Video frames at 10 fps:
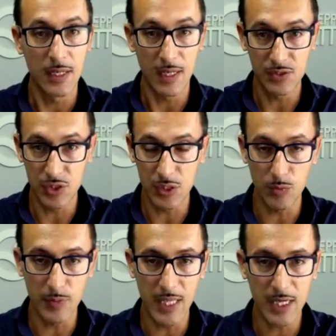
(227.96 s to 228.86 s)
L'agente
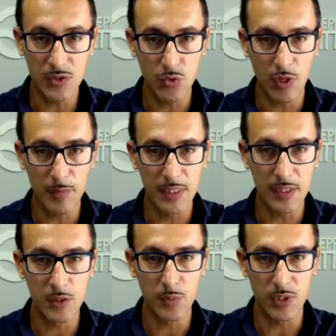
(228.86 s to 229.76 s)
immobiliare
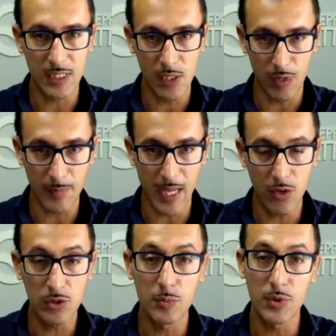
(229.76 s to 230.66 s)
sicuramente ti potrà dare una
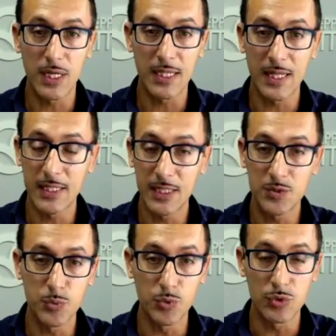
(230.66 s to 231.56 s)
mano, ti potrà dare degli
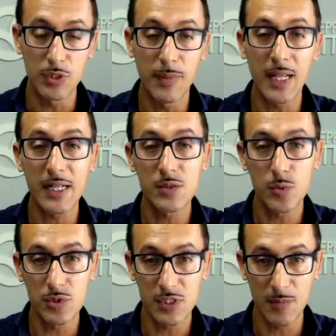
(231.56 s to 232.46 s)
spunti, ma la
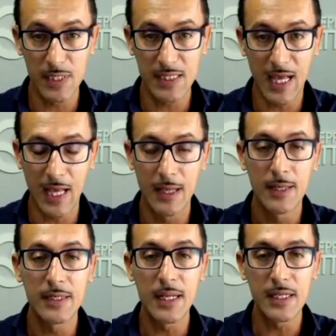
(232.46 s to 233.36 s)
responsabilità
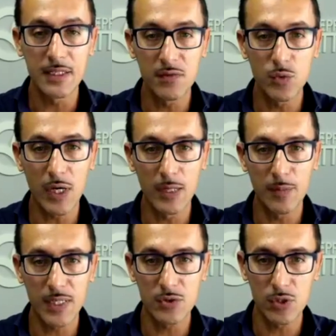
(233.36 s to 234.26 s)
nell'individuare il
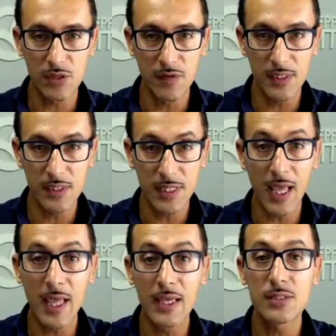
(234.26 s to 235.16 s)
prezzo di rivendita
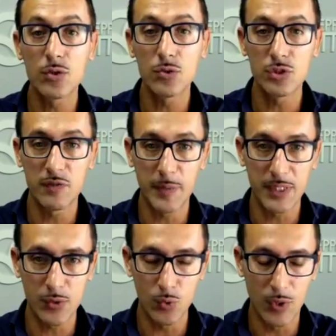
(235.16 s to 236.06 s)
è
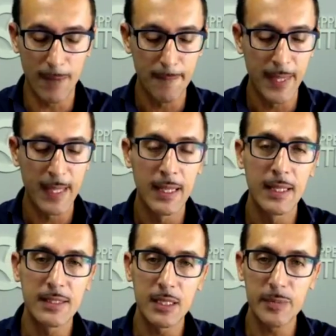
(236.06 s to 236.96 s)
esclusivamente tua.
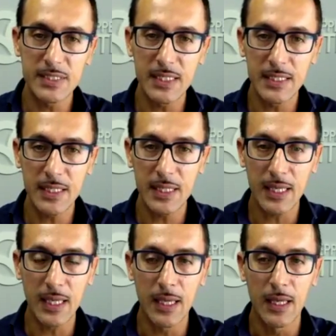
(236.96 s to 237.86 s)
Tieni presente
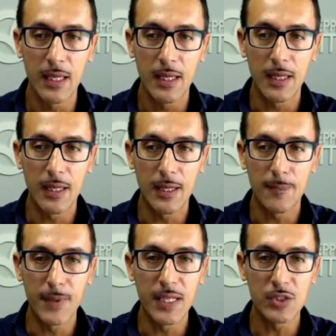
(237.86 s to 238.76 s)
che
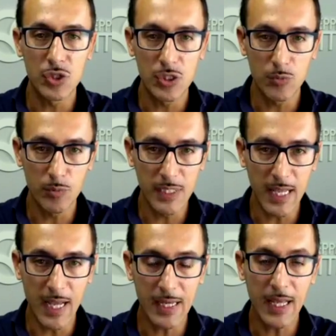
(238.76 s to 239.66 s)
eh, gli agenti
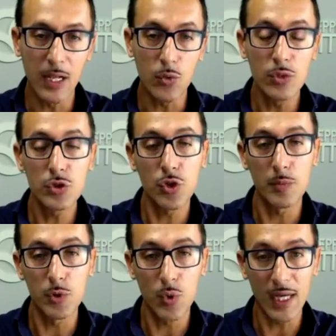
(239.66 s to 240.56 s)
immobiliari, alcuni sono
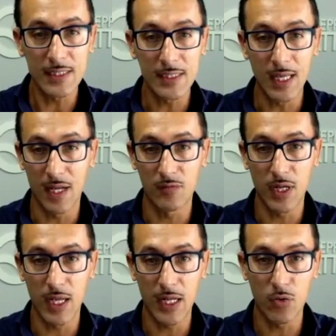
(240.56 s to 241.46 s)
abituati a
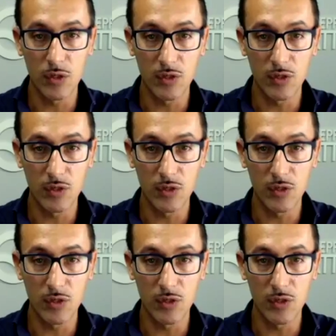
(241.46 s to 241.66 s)
lavorare con gli